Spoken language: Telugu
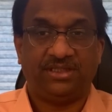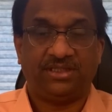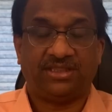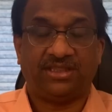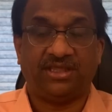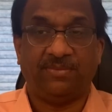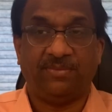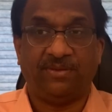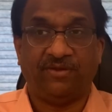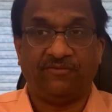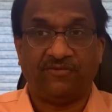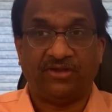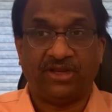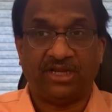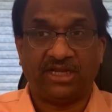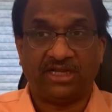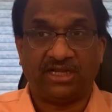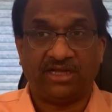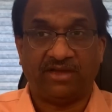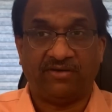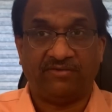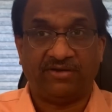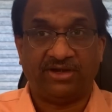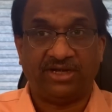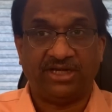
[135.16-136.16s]

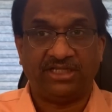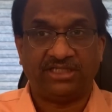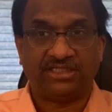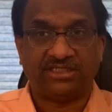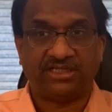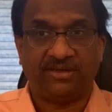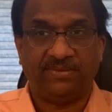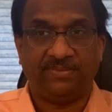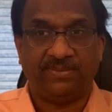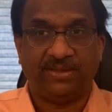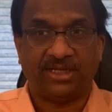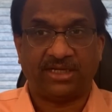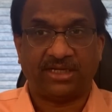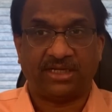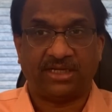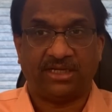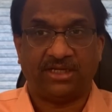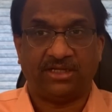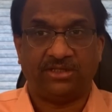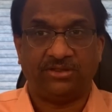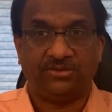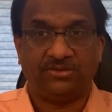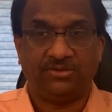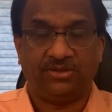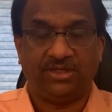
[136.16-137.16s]
సెమీఫైనల్గా వర్ణించడమే
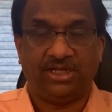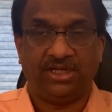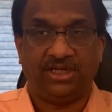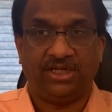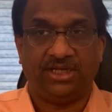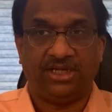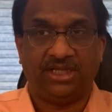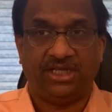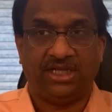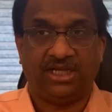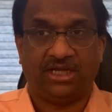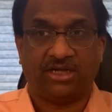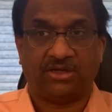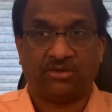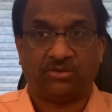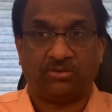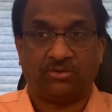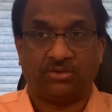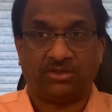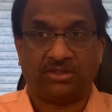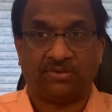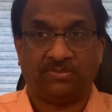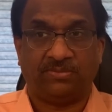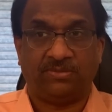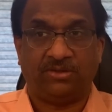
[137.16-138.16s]
కాదు ఇండియా
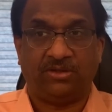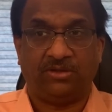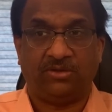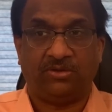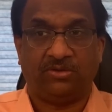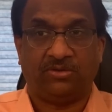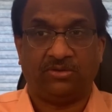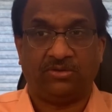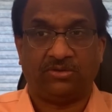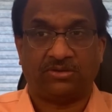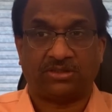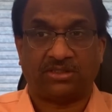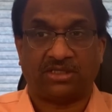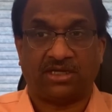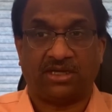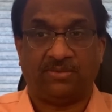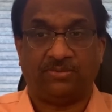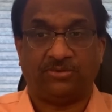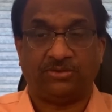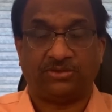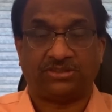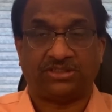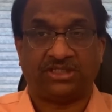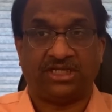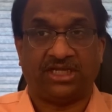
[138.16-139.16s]
కూటమిలో
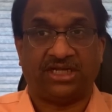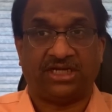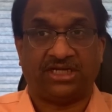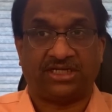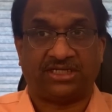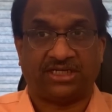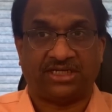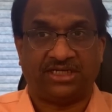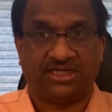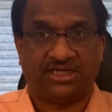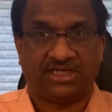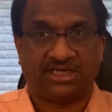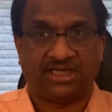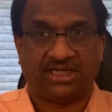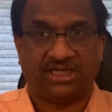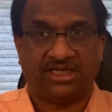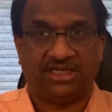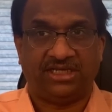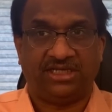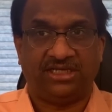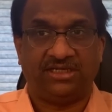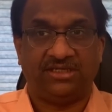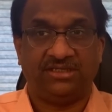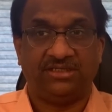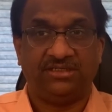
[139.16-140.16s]
తాము చేరటానికి
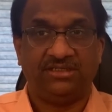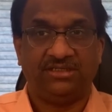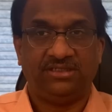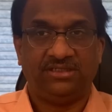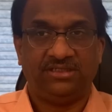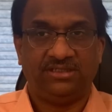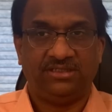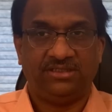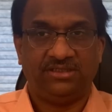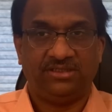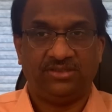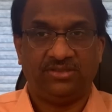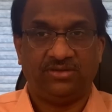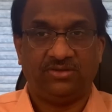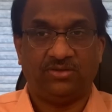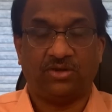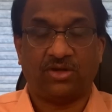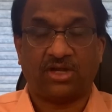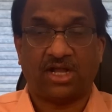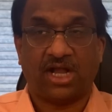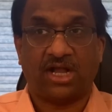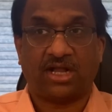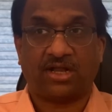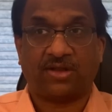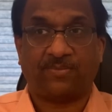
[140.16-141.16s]

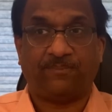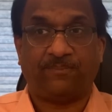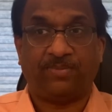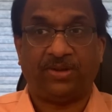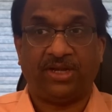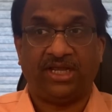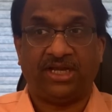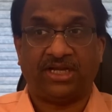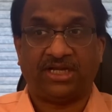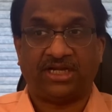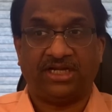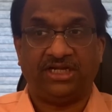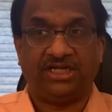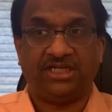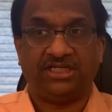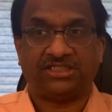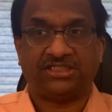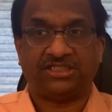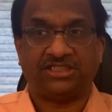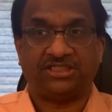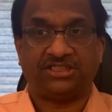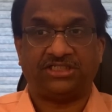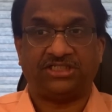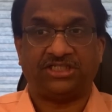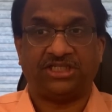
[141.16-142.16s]
ఒక ప్రీ
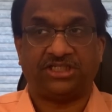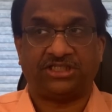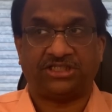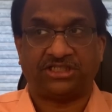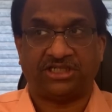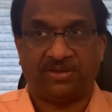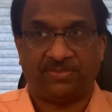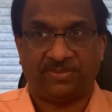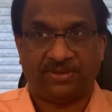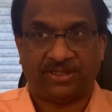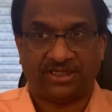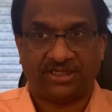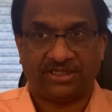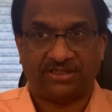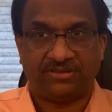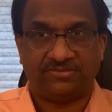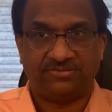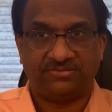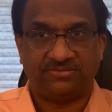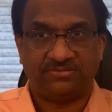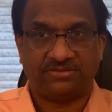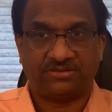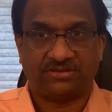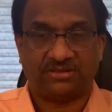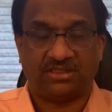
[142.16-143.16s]
కండిషన్ షరతుగా పెట్టాడు
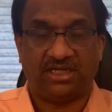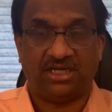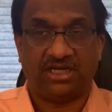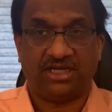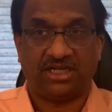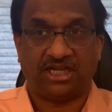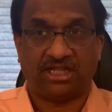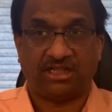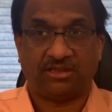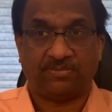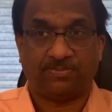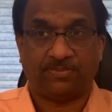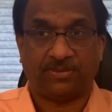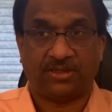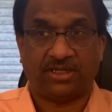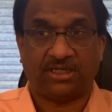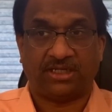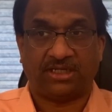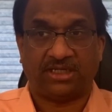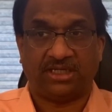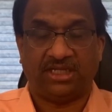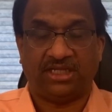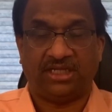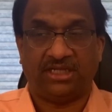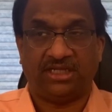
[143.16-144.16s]
కాంగ్రెస్
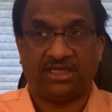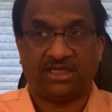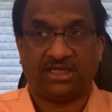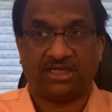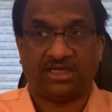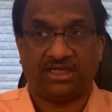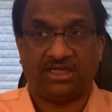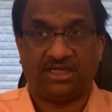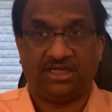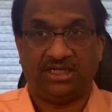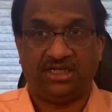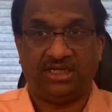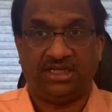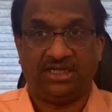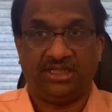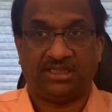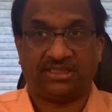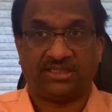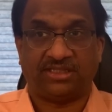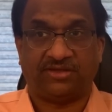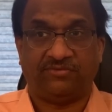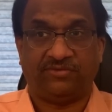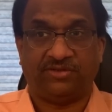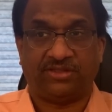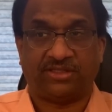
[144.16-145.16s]
పార్టీ కనుక ఢిల్లీ
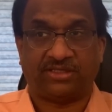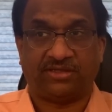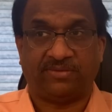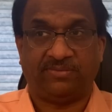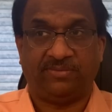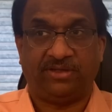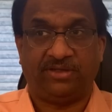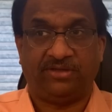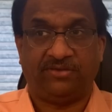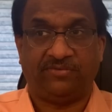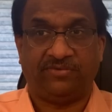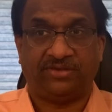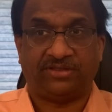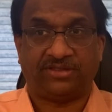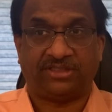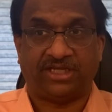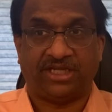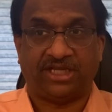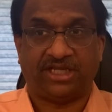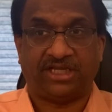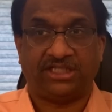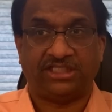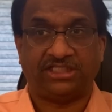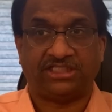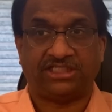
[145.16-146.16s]
సర్వీసుల బిల్లును
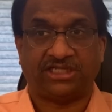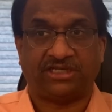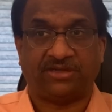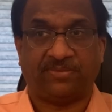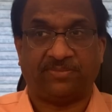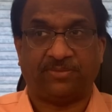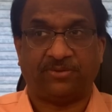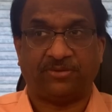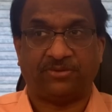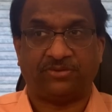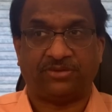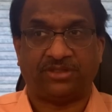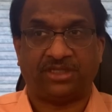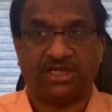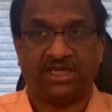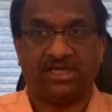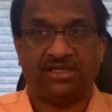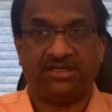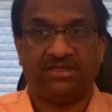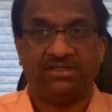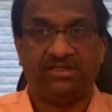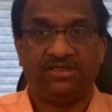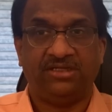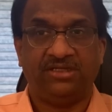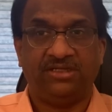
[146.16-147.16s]
వ్యతిరేకించకపోతే
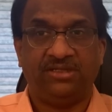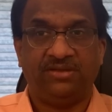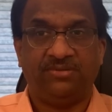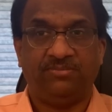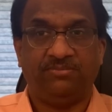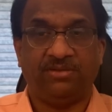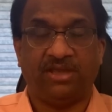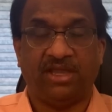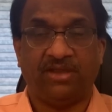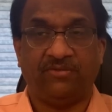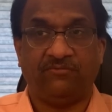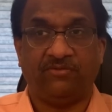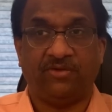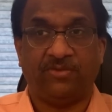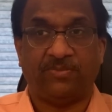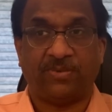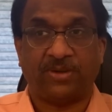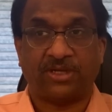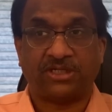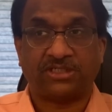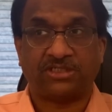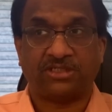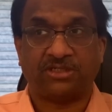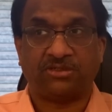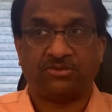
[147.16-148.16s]
మేం
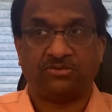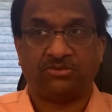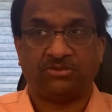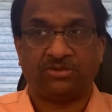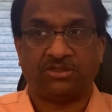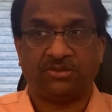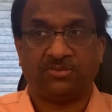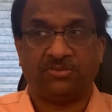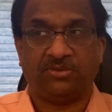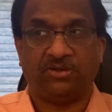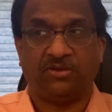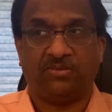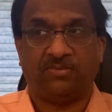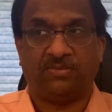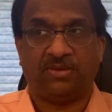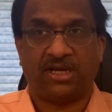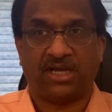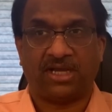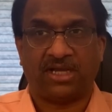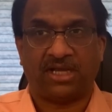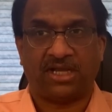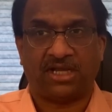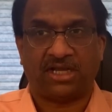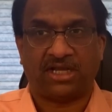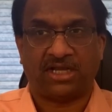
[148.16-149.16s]
విపక్ష కూటమిలో
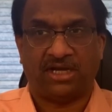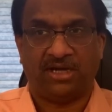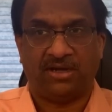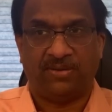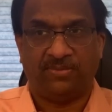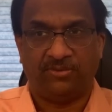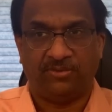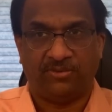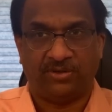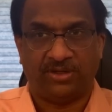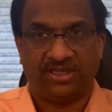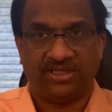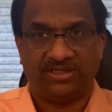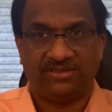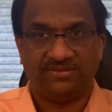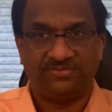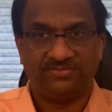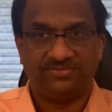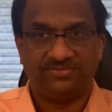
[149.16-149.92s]
భాగం కాము అని